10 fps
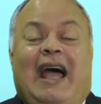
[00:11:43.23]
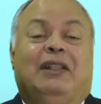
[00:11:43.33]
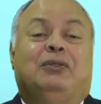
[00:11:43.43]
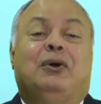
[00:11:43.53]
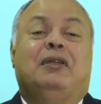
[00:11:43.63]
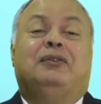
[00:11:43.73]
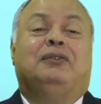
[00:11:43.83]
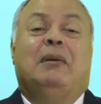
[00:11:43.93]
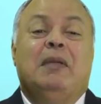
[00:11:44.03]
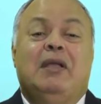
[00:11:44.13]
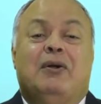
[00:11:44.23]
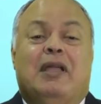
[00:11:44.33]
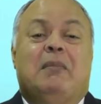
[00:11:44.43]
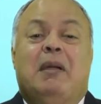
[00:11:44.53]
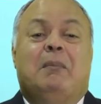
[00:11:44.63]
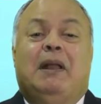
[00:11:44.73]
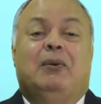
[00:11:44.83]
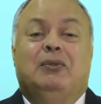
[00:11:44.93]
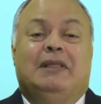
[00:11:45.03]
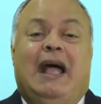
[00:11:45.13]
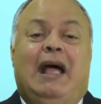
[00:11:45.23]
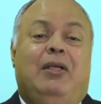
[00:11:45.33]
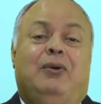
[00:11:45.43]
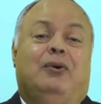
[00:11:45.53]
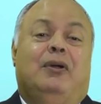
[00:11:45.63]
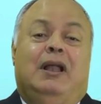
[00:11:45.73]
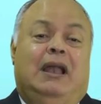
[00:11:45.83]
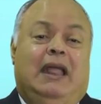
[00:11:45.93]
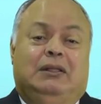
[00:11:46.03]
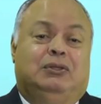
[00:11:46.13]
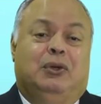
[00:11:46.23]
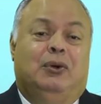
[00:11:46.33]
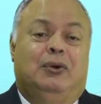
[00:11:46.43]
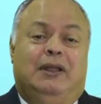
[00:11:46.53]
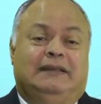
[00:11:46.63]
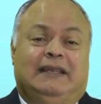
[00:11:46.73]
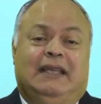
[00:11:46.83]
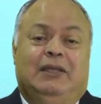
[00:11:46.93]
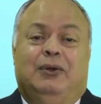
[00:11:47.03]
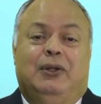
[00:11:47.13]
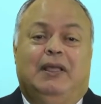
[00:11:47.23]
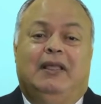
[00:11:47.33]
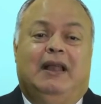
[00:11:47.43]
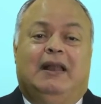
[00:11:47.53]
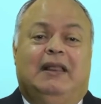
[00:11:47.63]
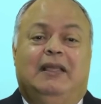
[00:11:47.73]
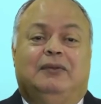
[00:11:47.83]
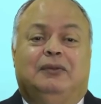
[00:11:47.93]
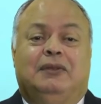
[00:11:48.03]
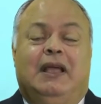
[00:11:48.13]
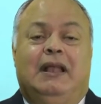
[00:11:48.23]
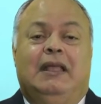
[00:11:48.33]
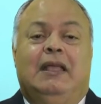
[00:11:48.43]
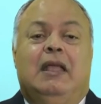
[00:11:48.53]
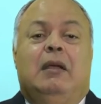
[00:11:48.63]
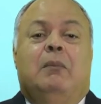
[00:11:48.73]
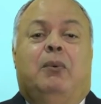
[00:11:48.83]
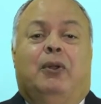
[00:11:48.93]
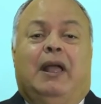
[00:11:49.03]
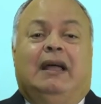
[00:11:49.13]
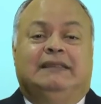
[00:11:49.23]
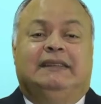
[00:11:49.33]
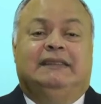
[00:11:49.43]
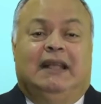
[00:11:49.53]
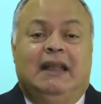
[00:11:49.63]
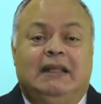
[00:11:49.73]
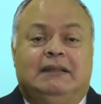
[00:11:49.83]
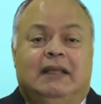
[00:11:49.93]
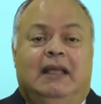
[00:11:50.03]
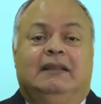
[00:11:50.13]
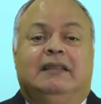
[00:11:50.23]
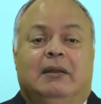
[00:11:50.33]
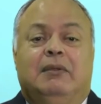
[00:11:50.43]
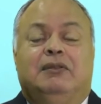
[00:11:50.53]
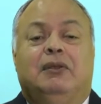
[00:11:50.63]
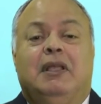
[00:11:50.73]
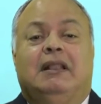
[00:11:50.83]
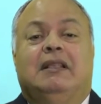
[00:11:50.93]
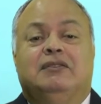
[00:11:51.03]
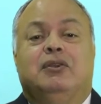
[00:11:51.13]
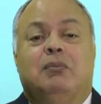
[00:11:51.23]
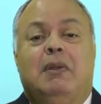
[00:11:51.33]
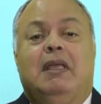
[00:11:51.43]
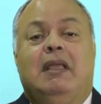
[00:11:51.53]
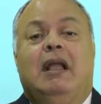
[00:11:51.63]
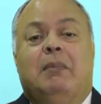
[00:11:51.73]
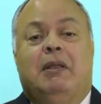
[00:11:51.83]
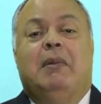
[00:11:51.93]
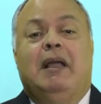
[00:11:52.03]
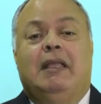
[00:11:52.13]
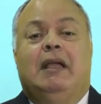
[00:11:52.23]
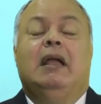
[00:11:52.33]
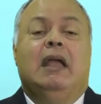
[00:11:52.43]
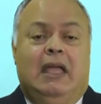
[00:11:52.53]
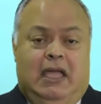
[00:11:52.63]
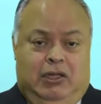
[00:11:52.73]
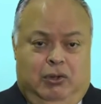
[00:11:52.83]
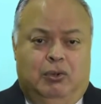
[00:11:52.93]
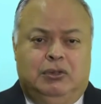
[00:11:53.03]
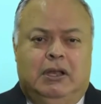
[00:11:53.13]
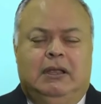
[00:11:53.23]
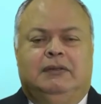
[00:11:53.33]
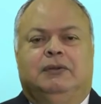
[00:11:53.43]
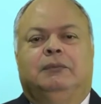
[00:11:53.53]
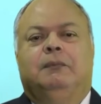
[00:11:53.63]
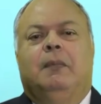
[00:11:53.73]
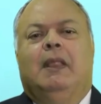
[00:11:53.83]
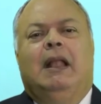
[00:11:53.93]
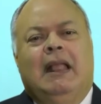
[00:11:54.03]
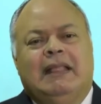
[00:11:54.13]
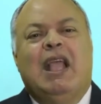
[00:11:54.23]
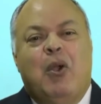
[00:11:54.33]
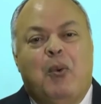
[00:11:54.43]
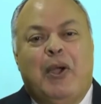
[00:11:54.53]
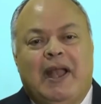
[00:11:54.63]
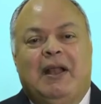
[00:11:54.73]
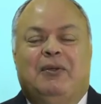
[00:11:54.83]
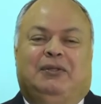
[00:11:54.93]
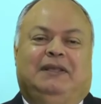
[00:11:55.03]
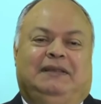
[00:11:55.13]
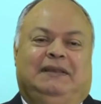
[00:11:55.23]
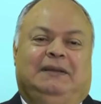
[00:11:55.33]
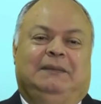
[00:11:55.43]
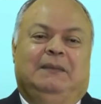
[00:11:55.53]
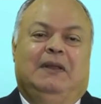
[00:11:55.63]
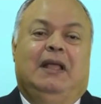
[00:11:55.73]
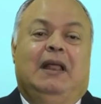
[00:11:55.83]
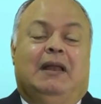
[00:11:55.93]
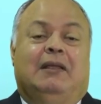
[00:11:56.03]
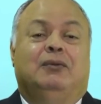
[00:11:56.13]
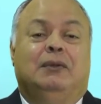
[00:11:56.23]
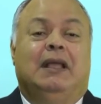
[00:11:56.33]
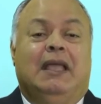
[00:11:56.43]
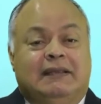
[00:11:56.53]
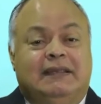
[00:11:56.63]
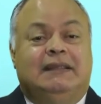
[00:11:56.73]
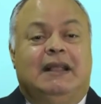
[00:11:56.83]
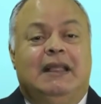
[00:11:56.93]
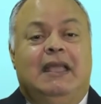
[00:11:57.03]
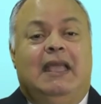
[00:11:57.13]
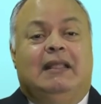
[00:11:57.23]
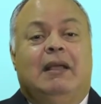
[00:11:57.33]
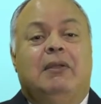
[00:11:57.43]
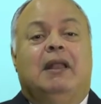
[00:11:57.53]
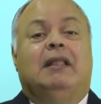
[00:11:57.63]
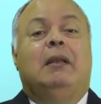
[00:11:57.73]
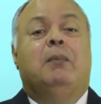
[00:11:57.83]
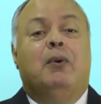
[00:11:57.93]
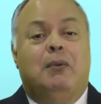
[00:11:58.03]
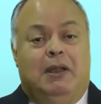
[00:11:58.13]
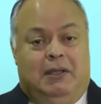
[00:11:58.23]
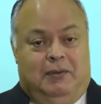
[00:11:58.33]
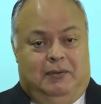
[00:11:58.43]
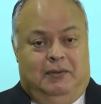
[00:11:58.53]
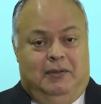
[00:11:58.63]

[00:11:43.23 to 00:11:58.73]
A todos esos amigos que me han preguntado, lectores, seguidores de las redes sociales, por Asistanet, el servicio de atención médica primaria que yo utilizo, les tengo buenas noticias. Resulta que Asistanet está abierta al público.